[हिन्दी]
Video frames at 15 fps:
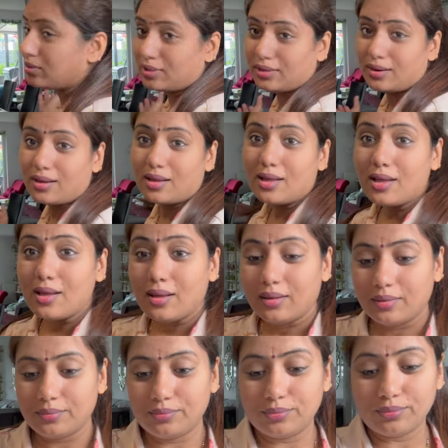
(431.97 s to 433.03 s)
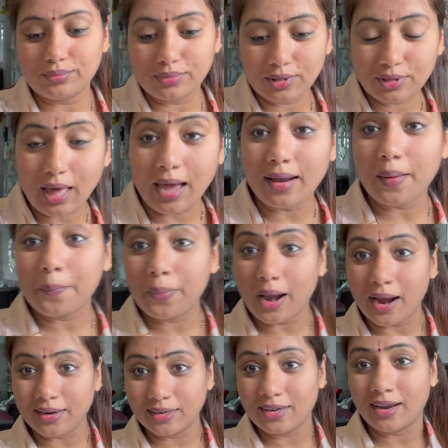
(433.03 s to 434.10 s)
से ना सारा
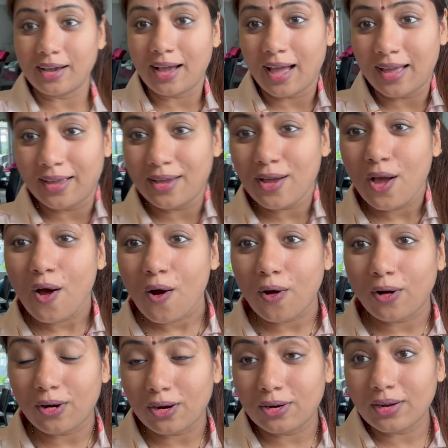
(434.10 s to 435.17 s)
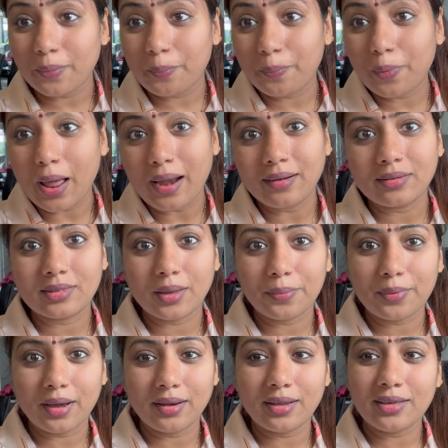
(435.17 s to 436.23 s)
प्लांट लगाए और प्लांट
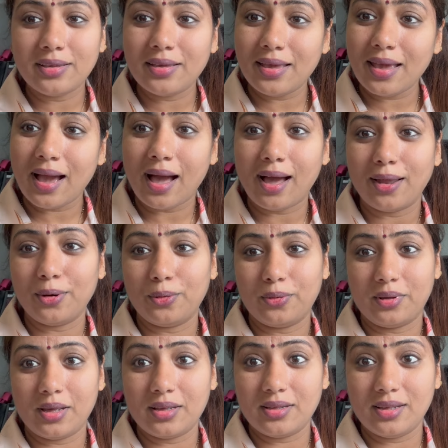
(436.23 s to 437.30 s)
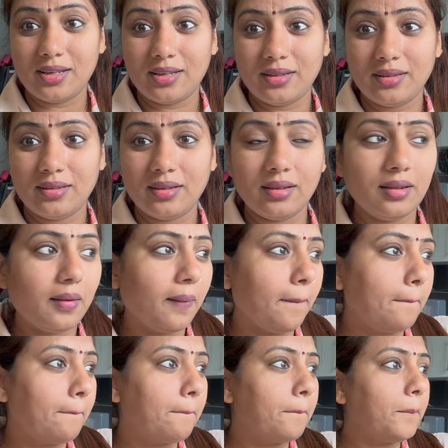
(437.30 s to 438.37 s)
सबका ना ये हाल हो गया ये ये ना
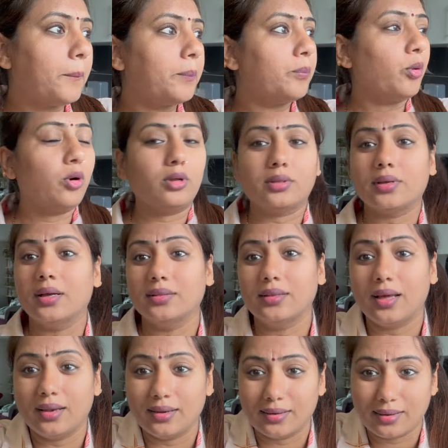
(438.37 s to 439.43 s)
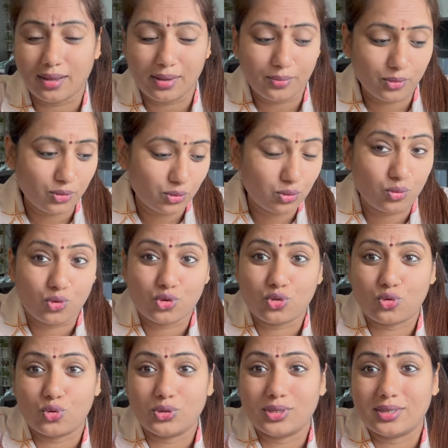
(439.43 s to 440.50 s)
बहुत गंदा लग रहा है हमको सोच
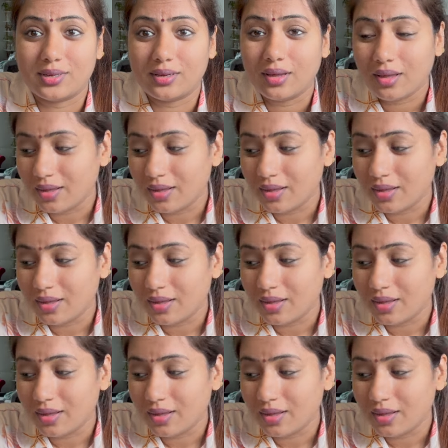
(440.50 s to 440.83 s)
सोच के